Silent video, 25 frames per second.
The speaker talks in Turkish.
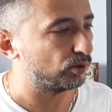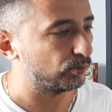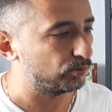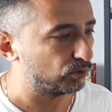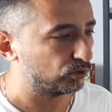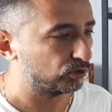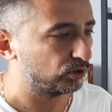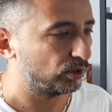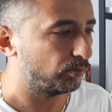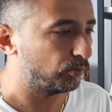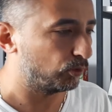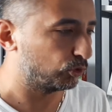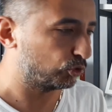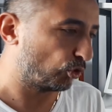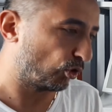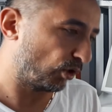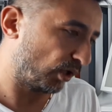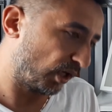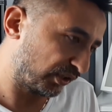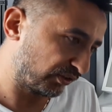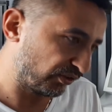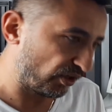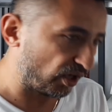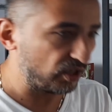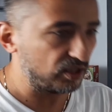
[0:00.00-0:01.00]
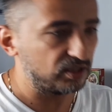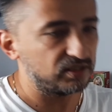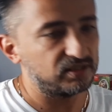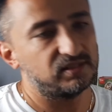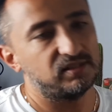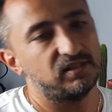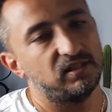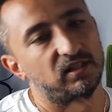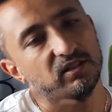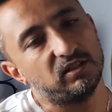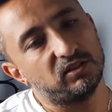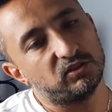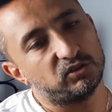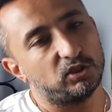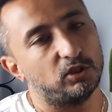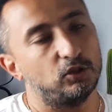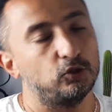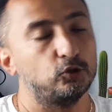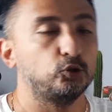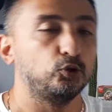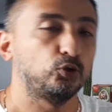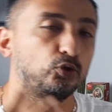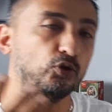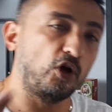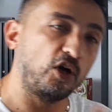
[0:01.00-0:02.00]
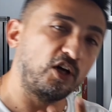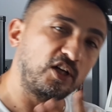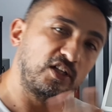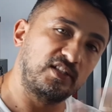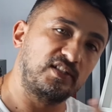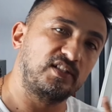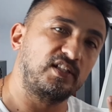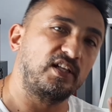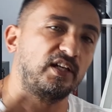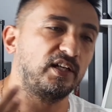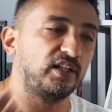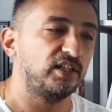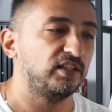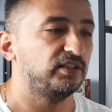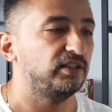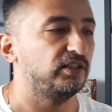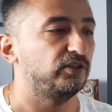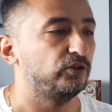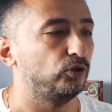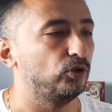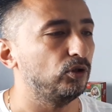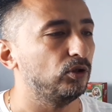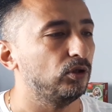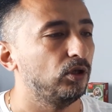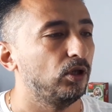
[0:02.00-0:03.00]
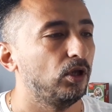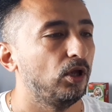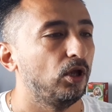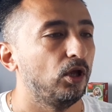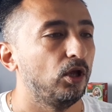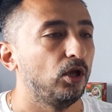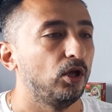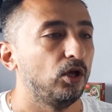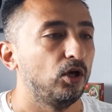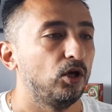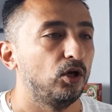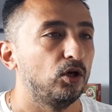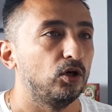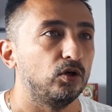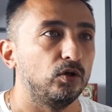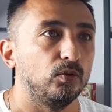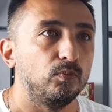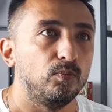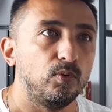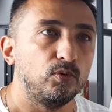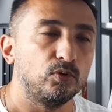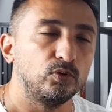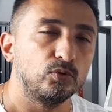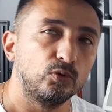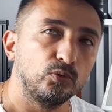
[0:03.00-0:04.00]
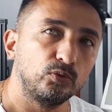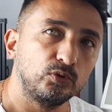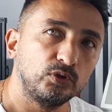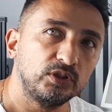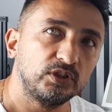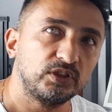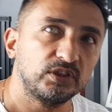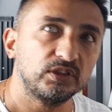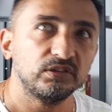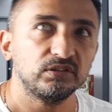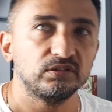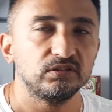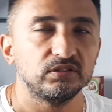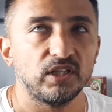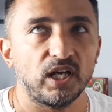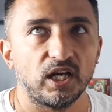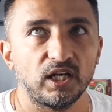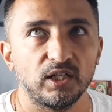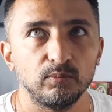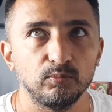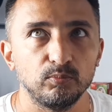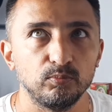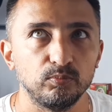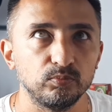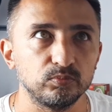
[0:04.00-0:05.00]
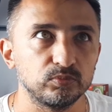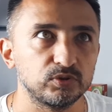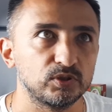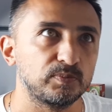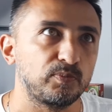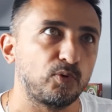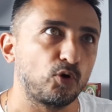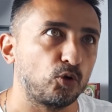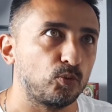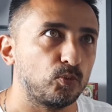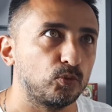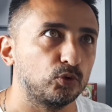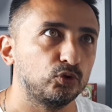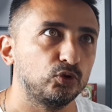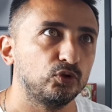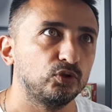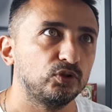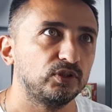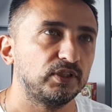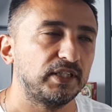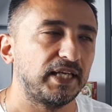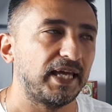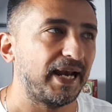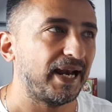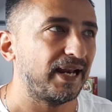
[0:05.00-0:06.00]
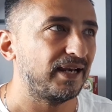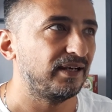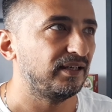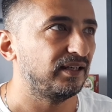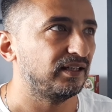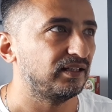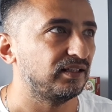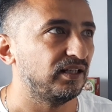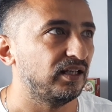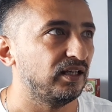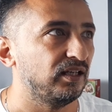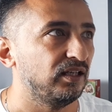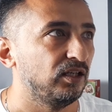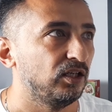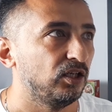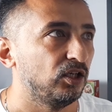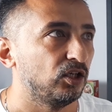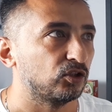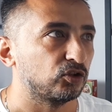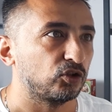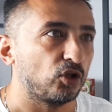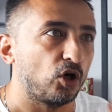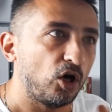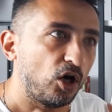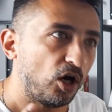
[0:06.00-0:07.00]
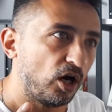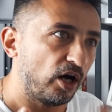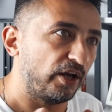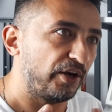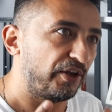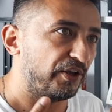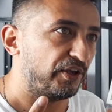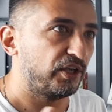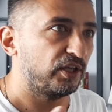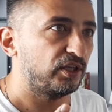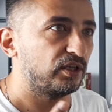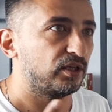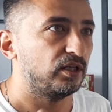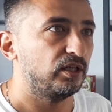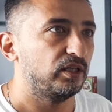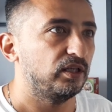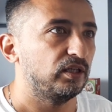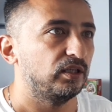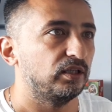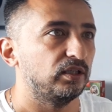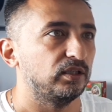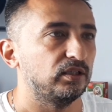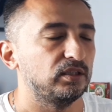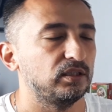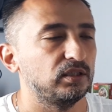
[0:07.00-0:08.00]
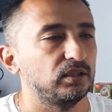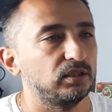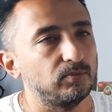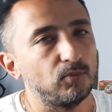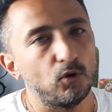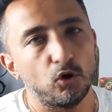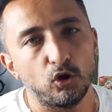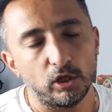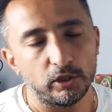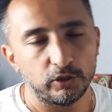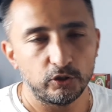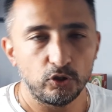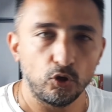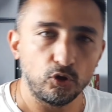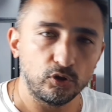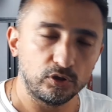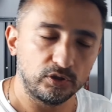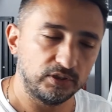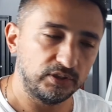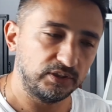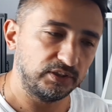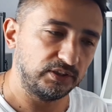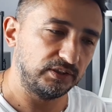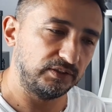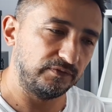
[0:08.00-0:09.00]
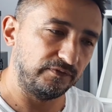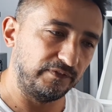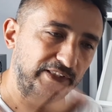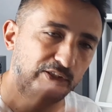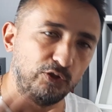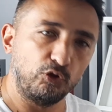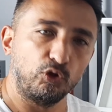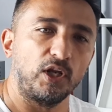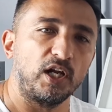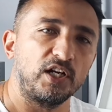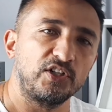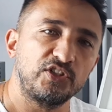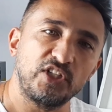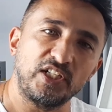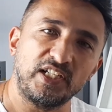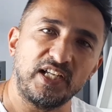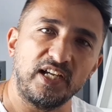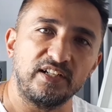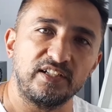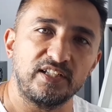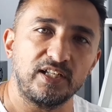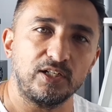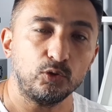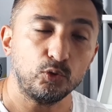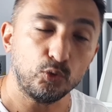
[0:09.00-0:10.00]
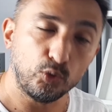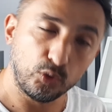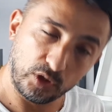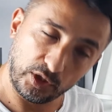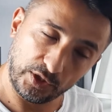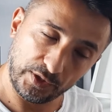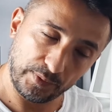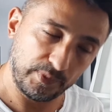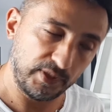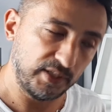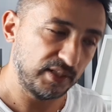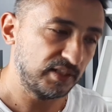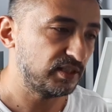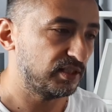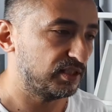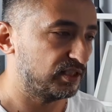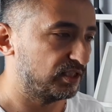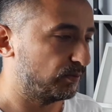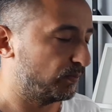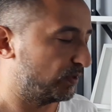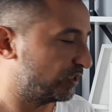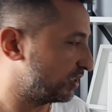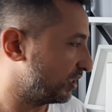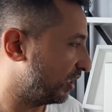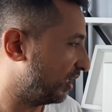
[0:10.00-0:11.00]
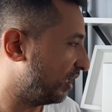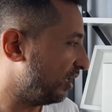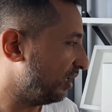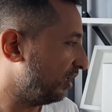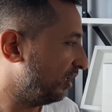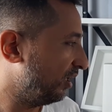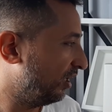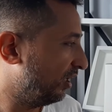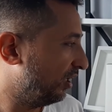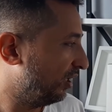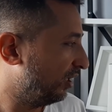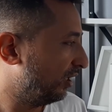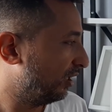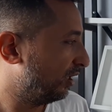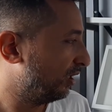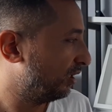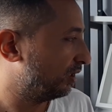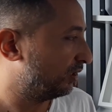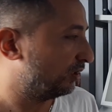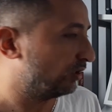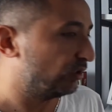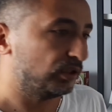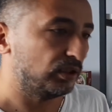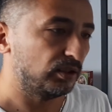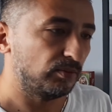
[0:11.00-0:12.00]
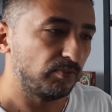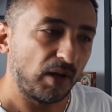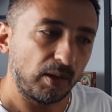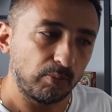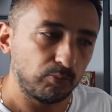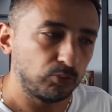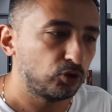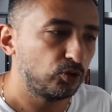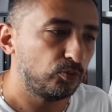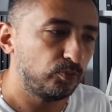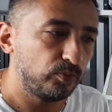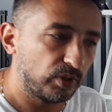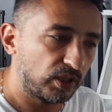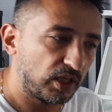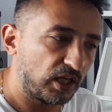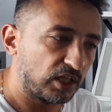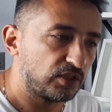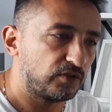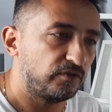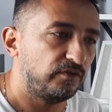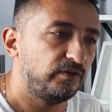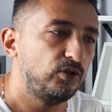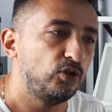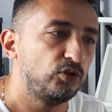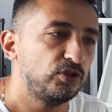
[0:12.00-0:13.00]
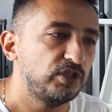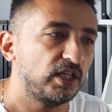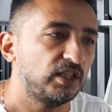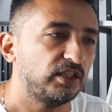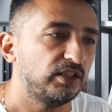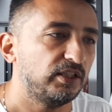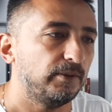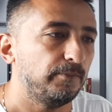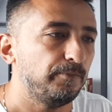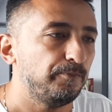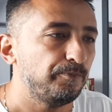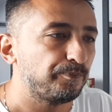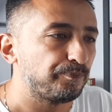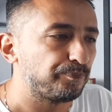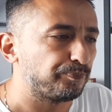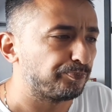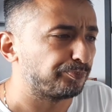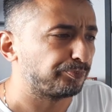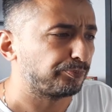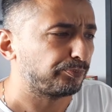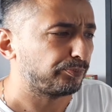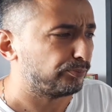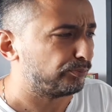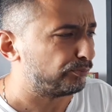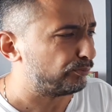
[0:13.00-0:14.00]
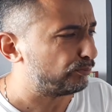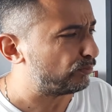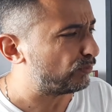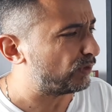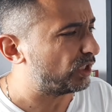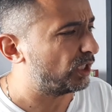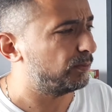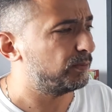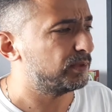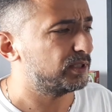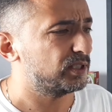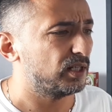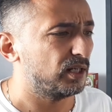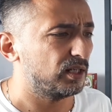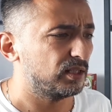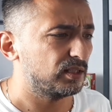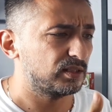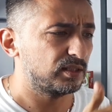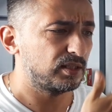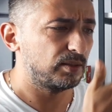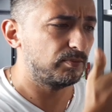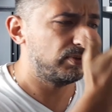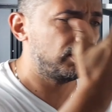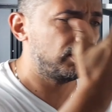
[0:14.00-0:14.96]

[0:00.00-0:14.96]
modda motorlar daha hızlı çalışıyor, daha hızlı hareket ediyor. Onun ee, için yani spor modunu genellikle daha hareketli e, böyle gör, videolar çekerken kullanabilirsiniz mesela. E, ben bugün birkaç video çektim. Mesela size